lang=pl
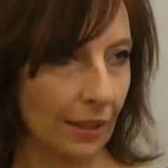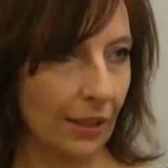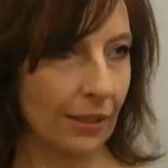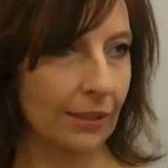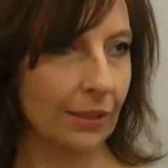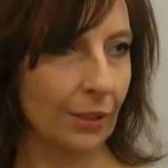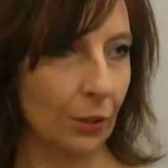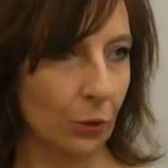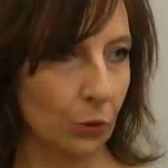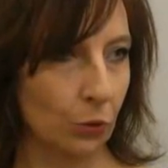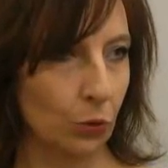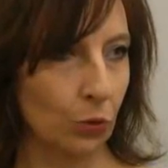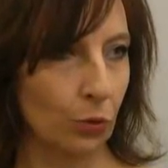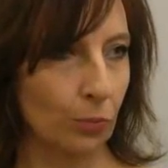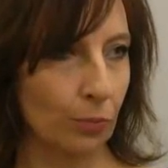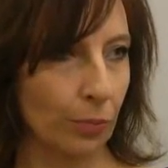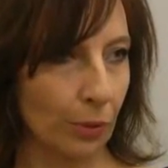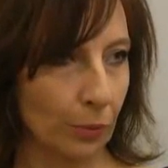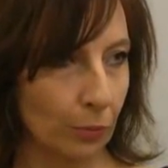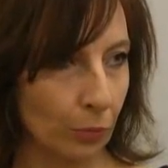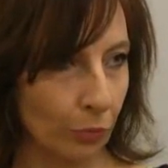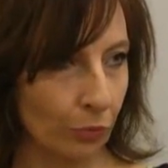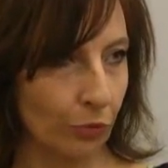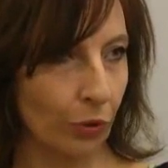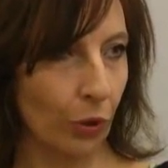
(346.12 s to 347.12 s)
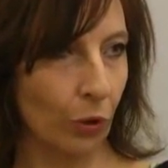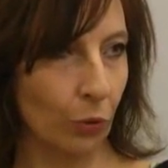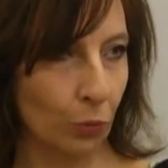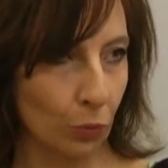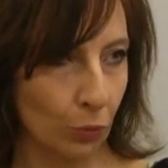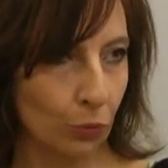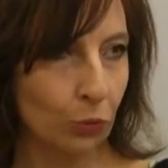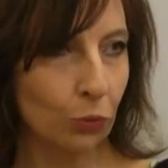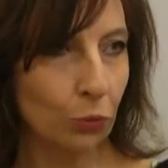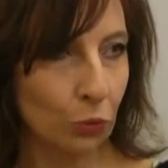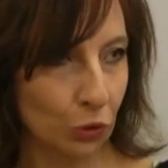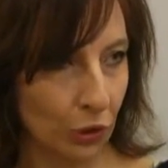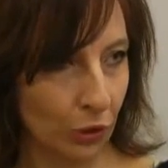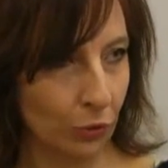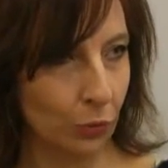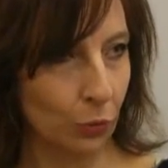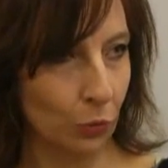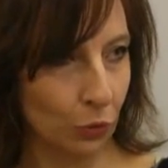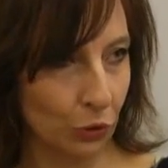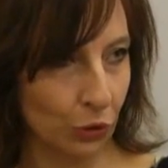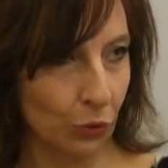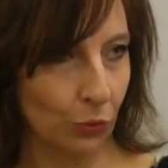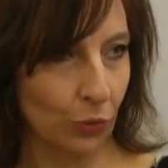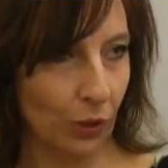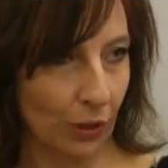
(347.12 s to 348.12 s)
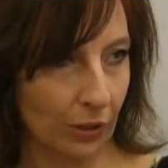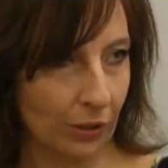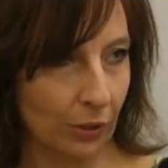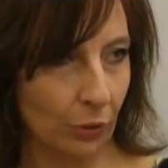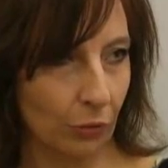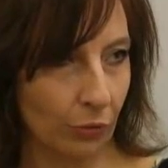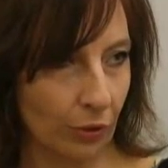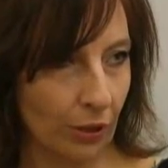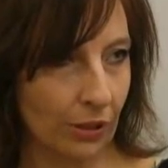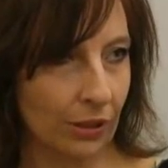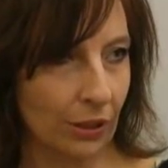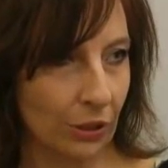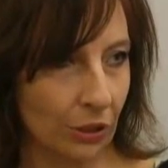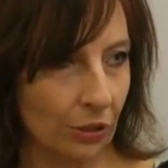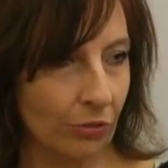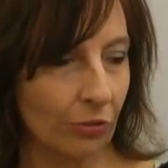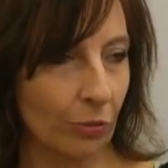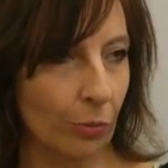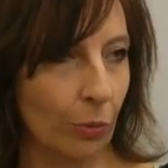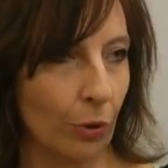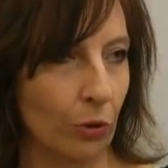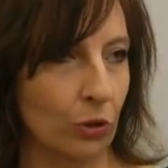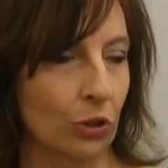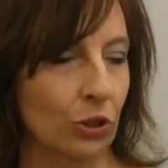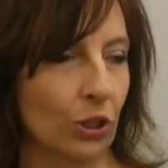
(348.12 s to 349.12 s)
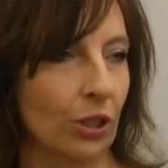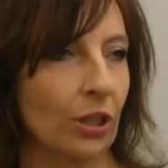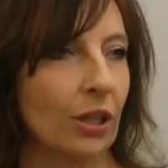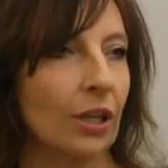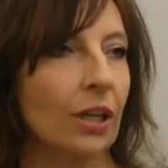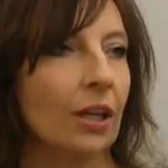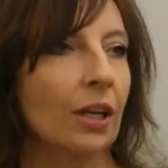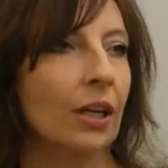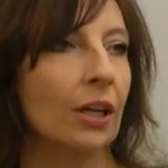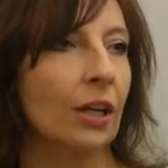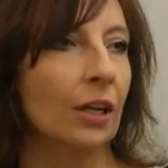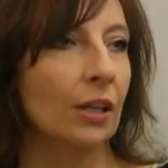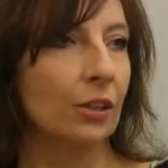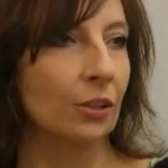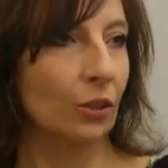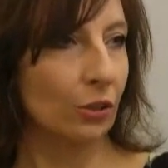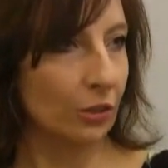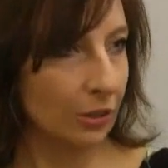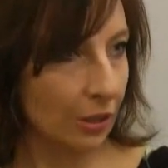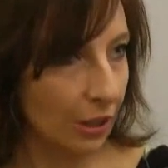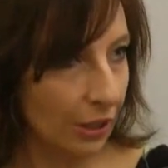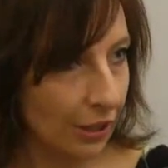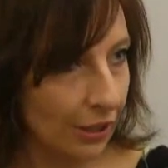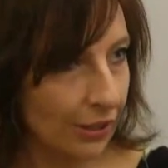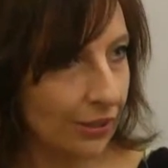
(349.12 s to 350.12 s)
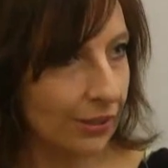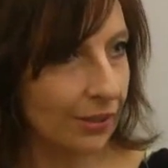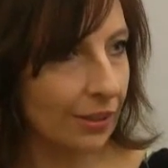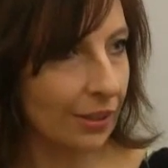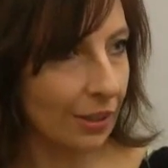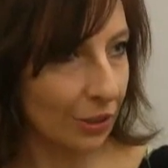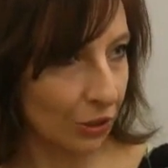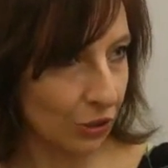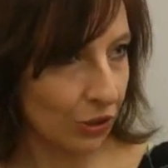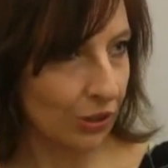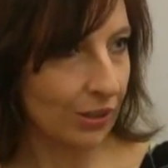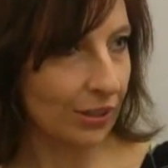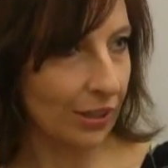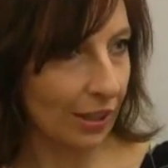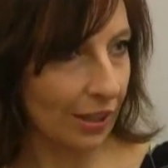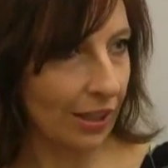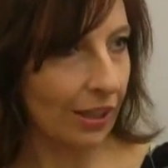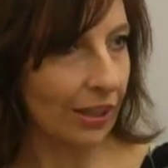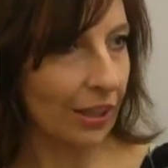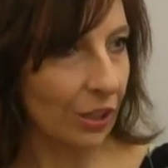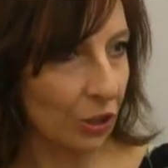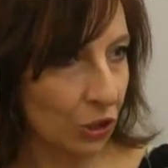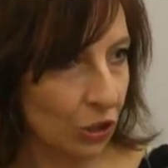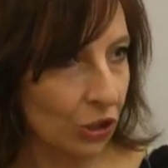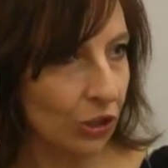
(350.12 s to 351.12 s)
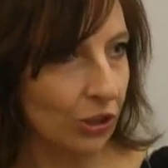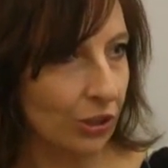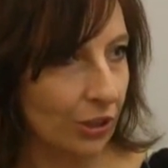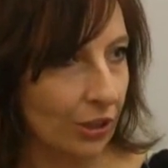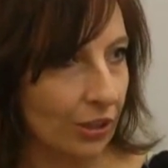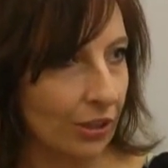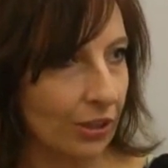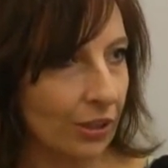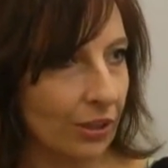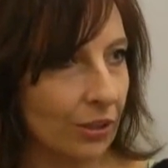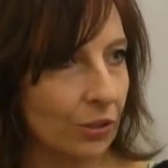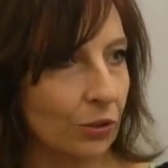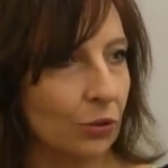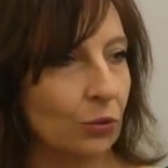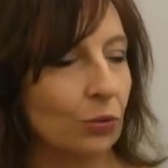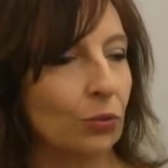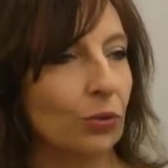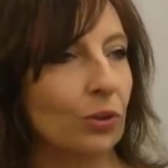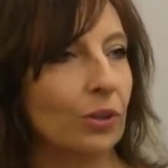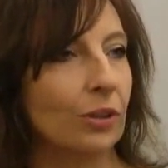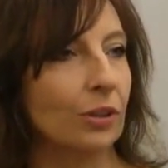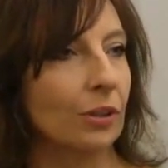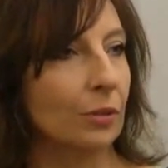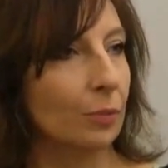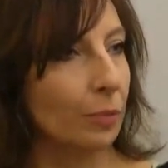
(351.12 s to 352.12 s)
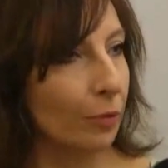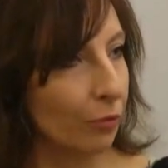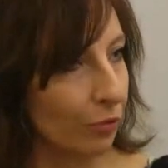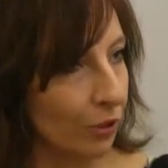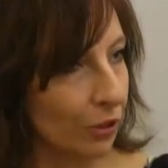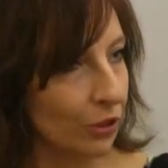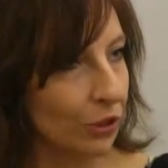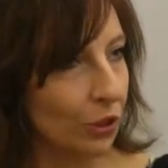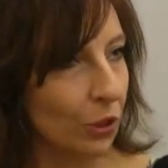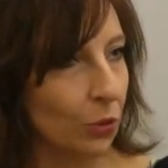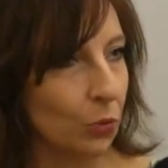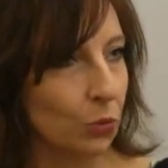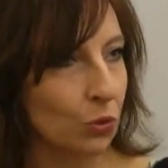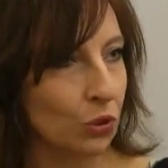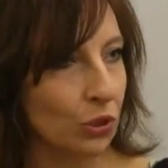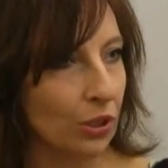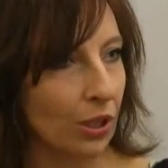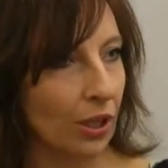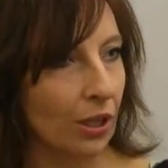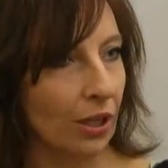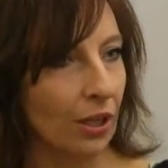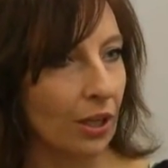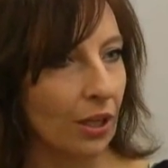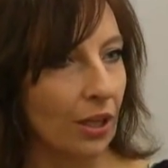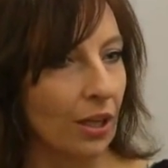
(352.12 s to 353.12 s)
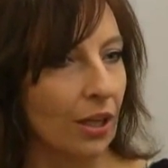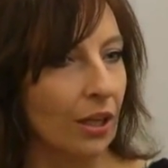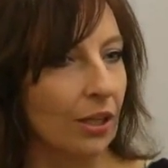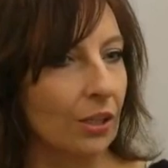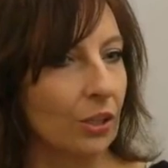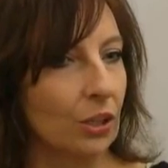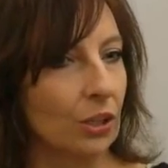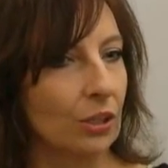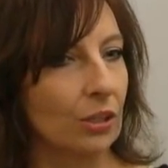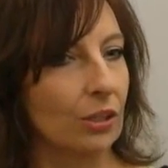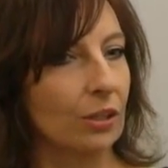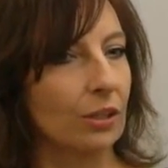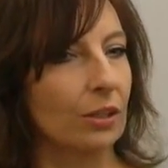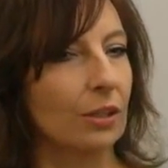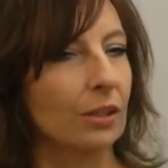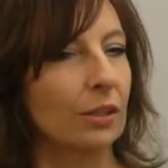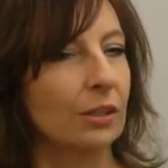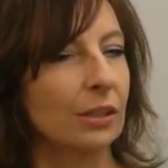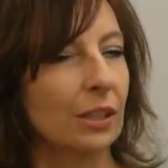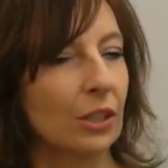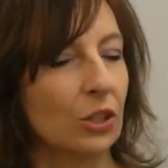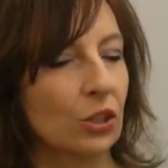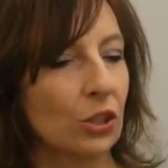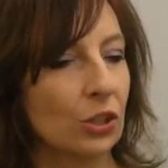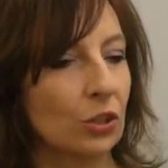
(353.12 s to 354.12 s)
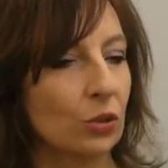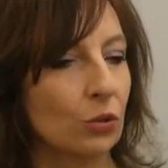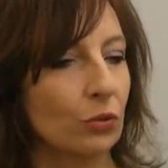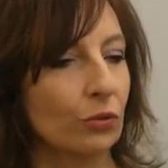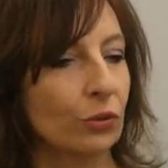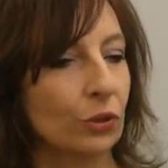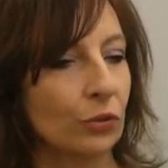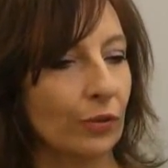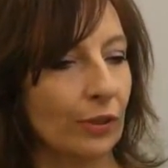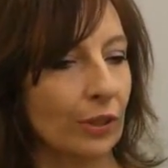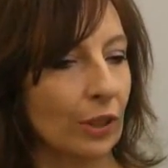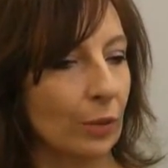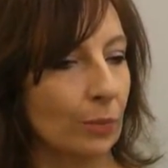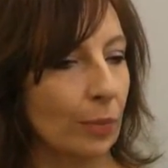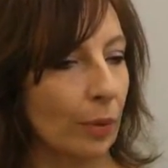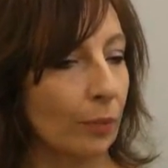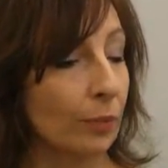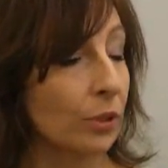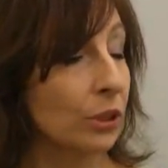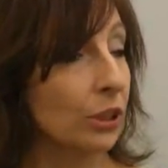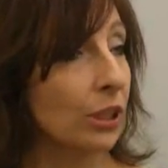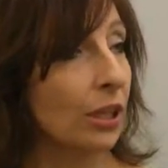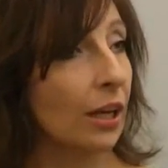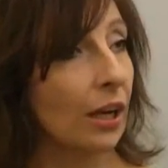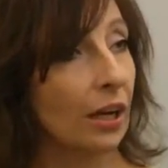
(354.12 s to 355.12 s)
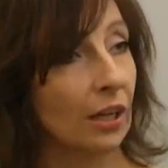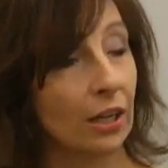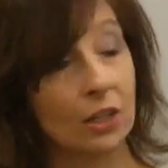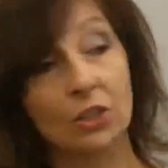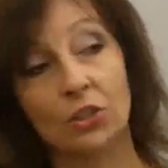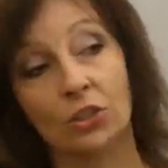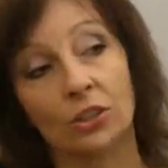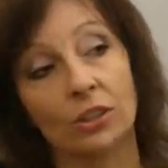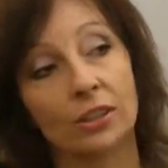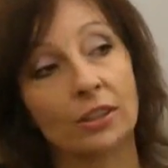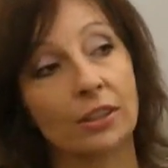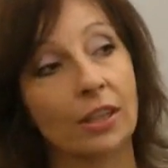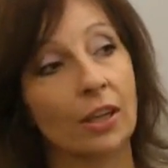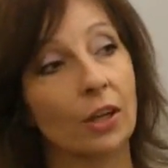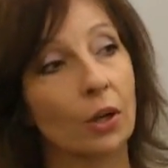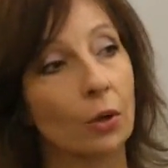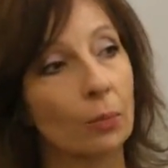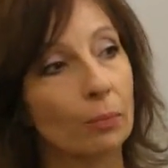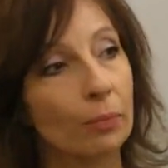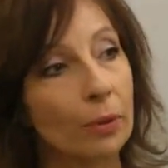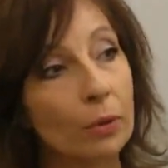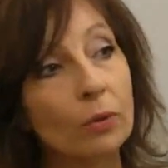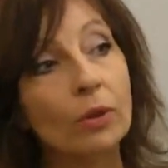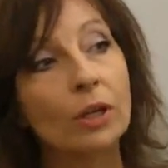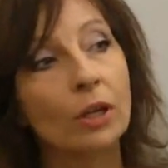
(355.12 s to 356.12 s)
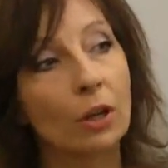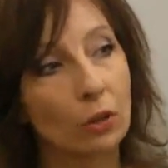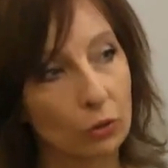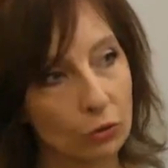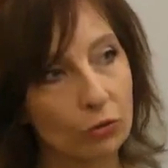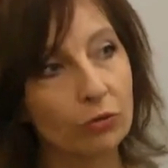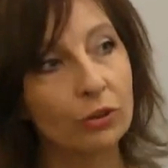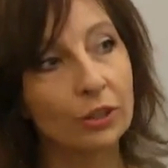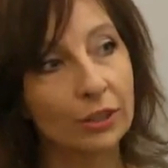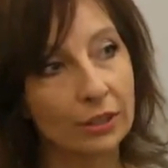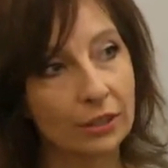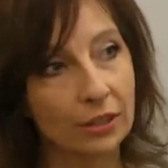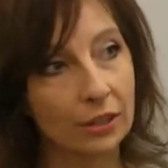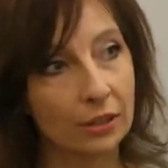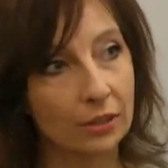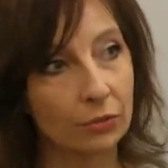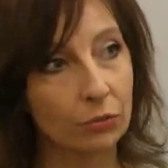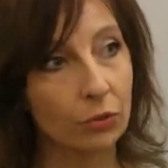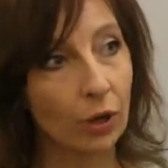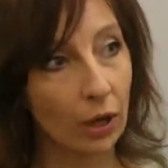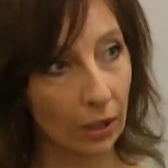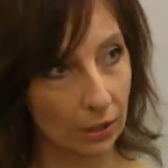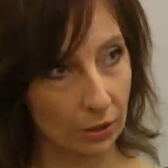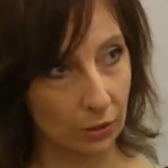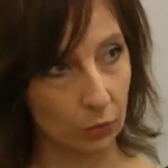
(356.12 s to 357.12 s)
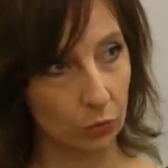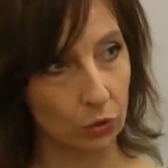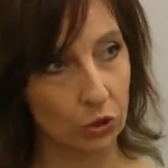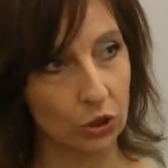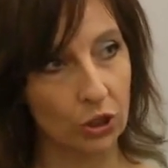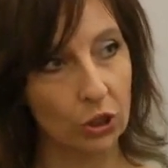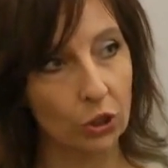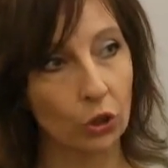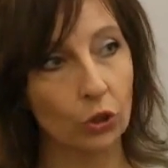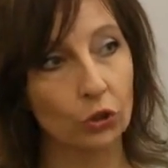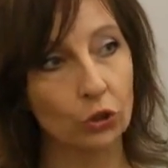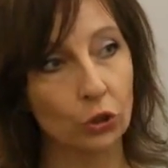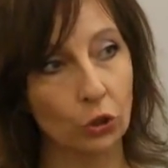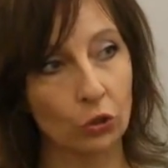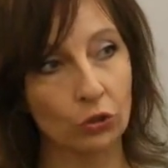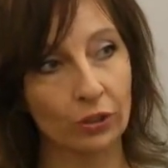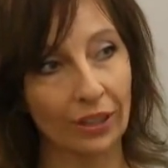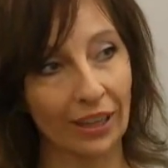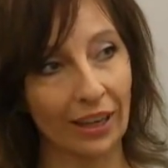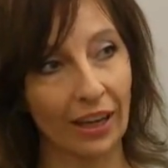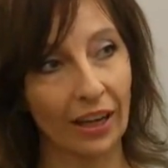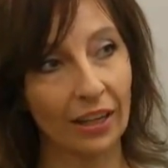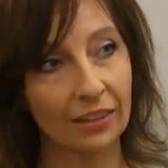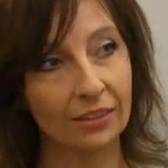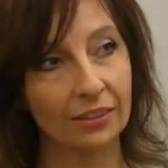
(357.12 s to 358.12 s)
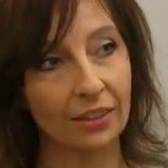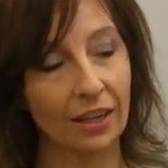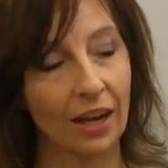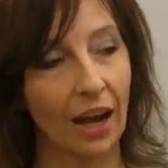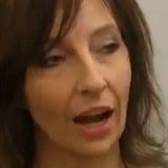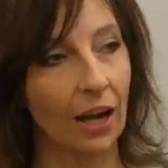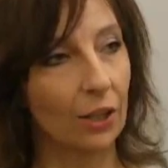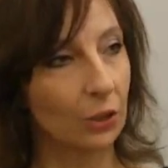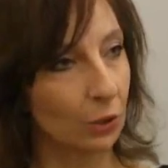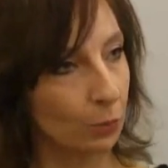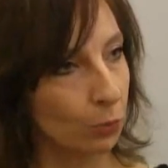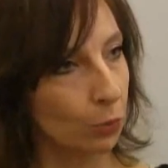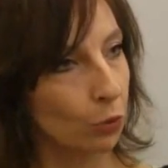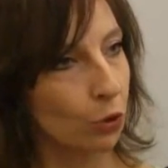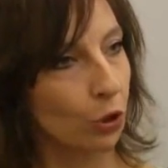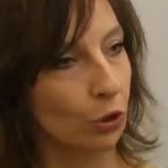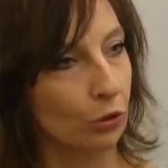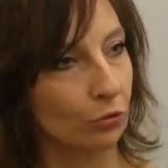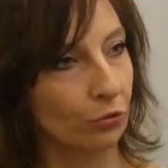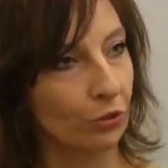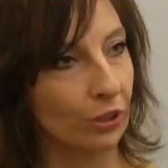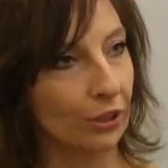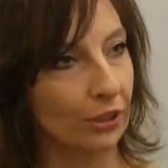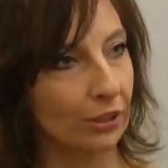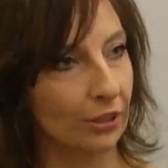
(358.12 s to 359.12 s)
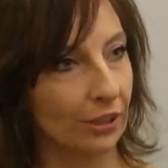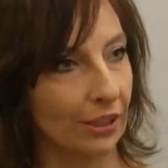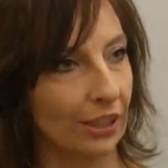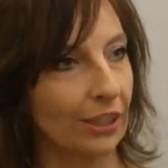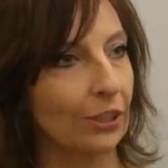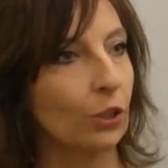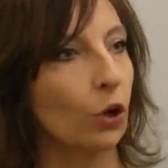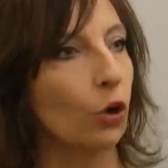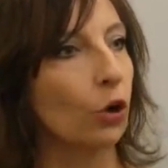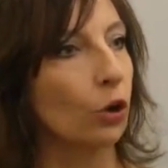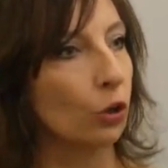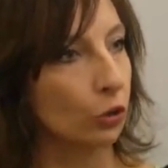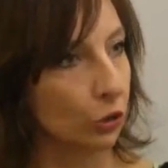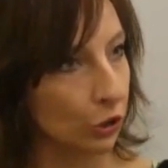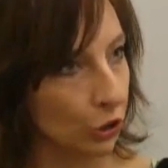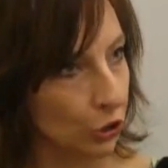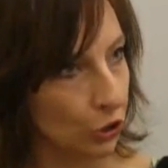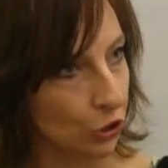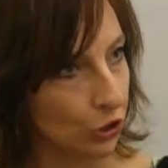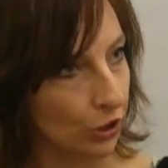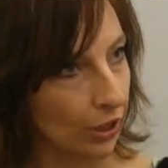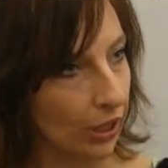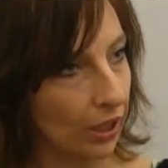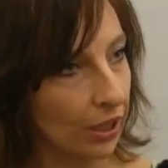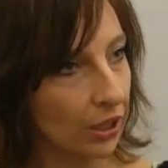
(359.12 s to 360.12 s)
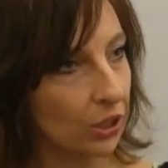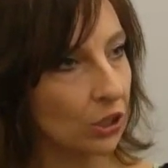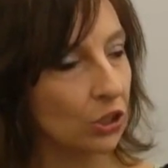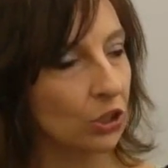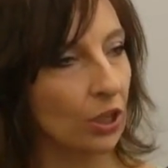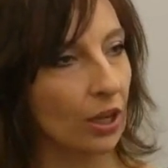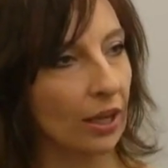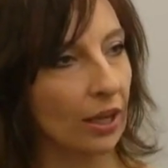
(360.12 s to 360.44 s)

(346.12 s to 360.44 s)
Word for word: Ten tekst, o którym Pan mówi, o kulturze, który się ukazał w Gazecie Wyborczej, to jest list reżysera Jarzyny, który powiedział, że e, za czasów świętej pamięci Lecha Kaczyńskiego były konflikty z władzą, jeżeli chodzi o teatr, ale to były konflikty ideologiczne